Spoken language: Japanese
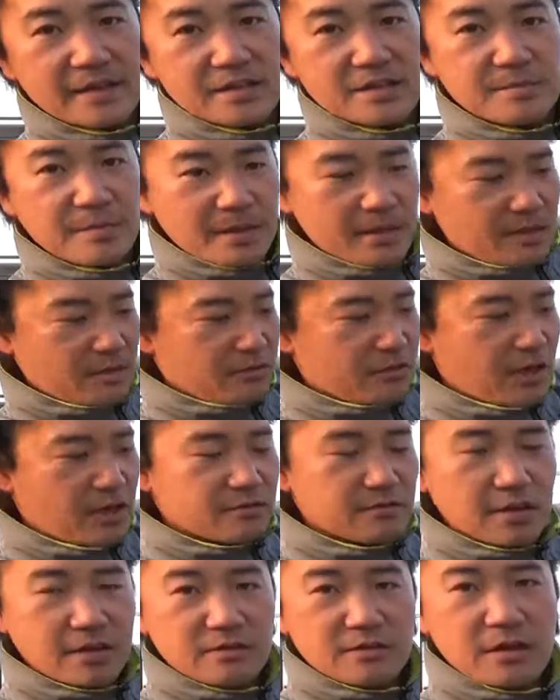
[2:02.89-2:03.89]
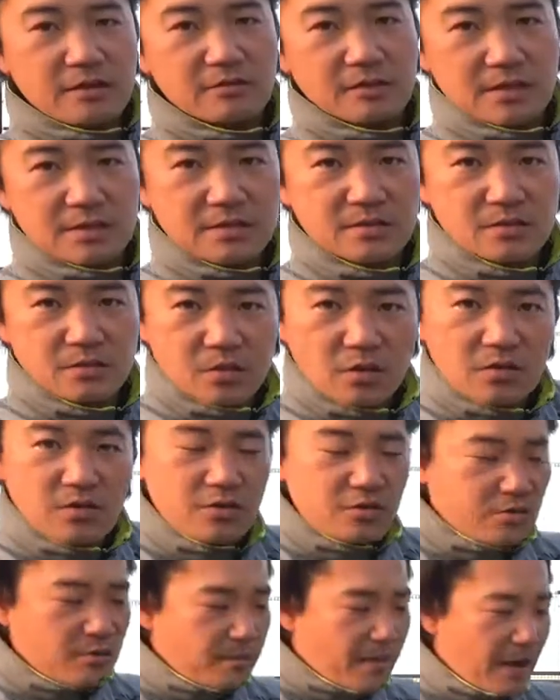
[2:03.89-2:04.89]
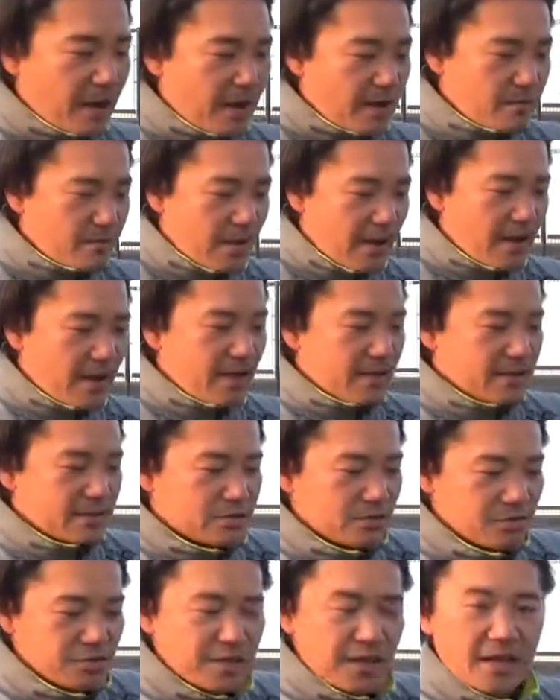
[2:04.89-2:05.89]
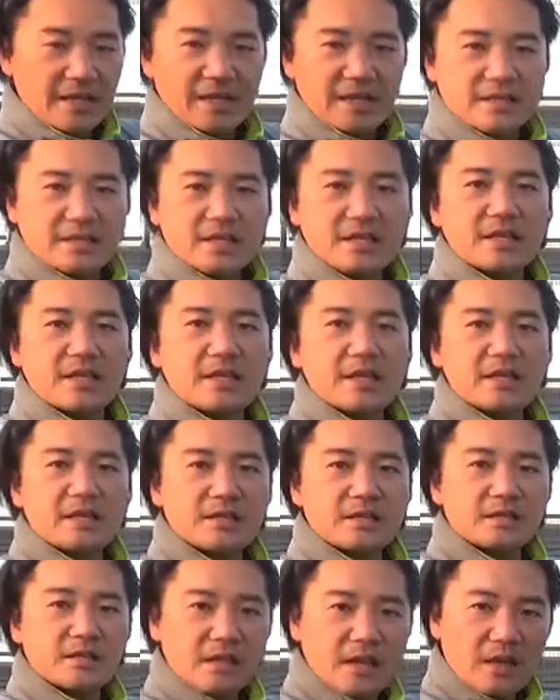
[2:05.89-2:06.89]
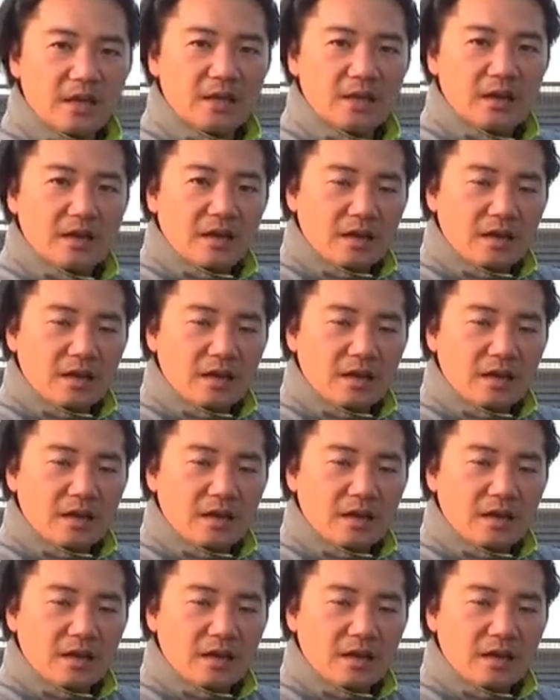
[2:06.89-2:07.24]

てしまってグラグラするという場合は少し離していただいてですね、